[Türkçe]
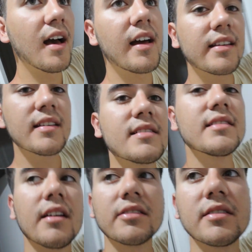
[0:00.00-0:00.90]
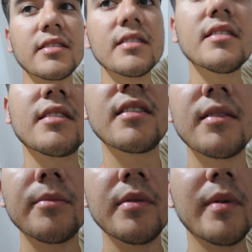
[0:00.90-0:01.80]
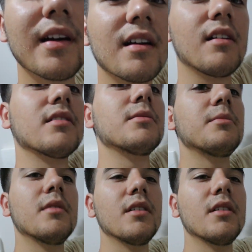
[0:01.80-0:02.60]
Herkes yattı. Bir ben kaldım.